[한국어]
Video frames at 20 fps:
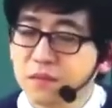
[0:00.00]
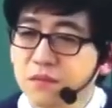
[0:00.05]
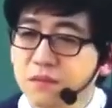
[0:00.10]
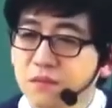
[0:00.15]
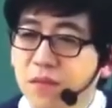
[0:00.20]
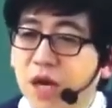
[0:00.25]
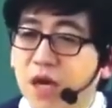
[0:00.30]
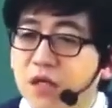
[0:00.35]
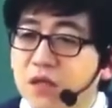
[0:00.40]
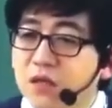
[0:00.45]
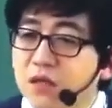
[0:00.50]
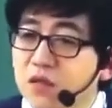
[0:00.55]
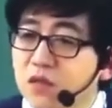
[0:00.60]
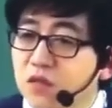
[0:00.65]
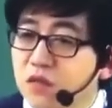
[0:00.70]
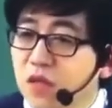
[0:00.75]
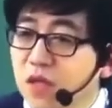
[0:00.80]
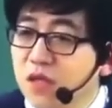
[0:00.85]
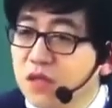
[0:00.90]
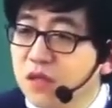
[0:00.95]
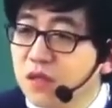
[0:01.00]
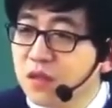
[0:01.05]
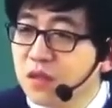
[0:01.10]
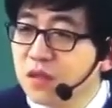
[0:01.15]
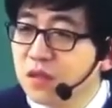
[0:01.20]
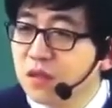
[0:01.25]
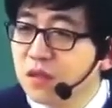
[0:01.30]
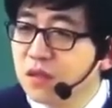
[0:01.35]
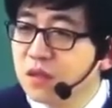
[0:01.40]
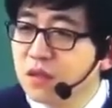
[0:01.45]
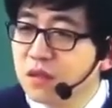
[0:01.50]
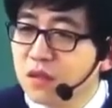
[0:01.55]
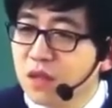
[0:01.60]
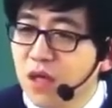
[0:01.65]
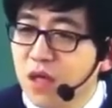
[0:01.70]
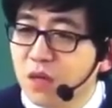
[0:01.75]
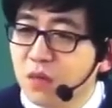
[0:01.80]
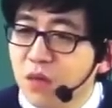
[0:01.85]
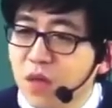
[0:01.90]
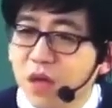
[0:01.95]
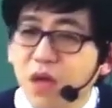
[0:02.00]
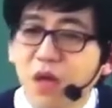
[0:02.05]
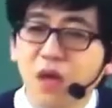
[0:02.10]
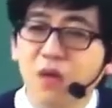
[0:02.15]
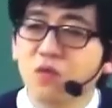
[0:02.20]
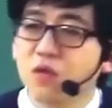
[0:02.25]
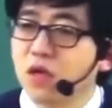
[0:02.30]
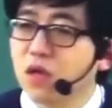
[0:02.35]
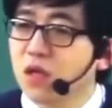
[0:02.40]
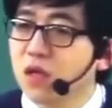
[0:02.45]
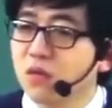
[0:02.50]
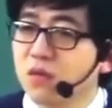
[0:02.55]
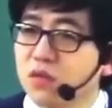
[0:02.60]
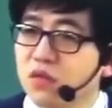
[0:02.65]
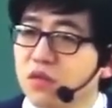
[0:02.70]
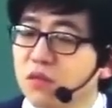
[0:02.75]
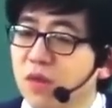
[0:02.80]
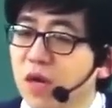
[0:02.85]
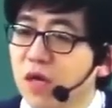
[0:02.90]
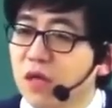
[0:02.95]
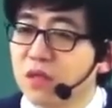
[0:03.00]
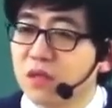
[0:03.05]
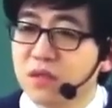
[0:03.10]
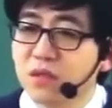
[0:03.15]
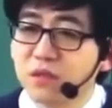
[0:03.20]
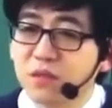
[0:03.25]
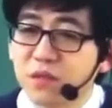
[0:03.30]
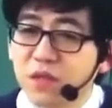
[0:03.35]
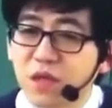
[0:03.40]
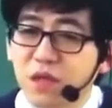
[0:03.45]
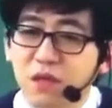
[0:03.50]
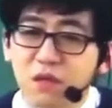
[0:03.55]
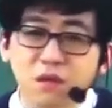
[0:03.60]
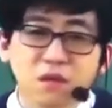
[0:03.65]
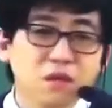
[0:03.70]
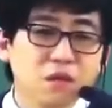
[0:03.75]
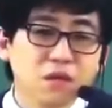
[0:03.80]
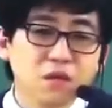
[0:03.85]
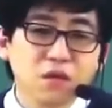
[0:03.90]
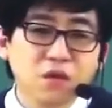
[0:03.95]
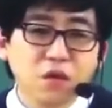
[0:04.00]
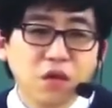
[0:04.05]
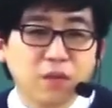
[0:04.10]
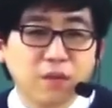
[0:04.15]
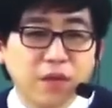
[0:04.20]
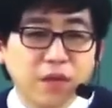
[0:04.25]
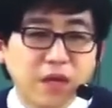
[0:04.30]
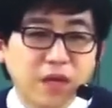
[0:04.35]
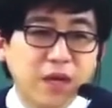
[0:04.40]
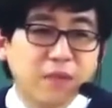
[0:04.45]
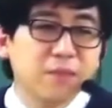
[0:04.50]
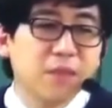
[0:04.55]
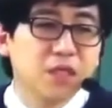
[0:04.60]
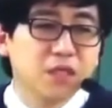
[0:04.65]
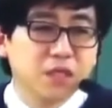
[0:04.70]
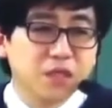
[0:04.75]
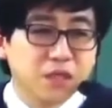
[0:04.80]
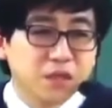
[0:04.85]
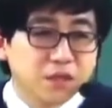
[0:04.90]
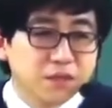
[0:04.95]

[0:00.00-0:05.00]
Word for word: 막 쓰고 나서 그 다음에 아무렇게나 밑줄 막 긋습니다. 더해봐야 안 맞아요.